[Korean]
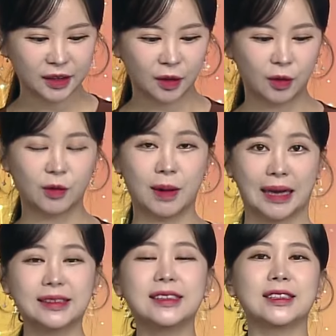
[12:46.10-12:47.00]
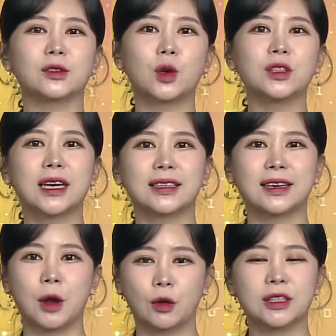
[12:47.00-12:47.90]
어, 많은
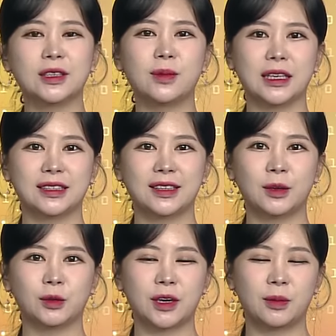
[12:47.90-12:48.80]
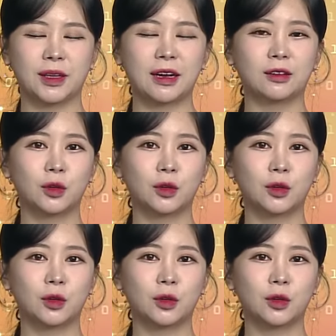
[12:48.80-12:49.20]
증권사들이 열심히 STO 사업에 따,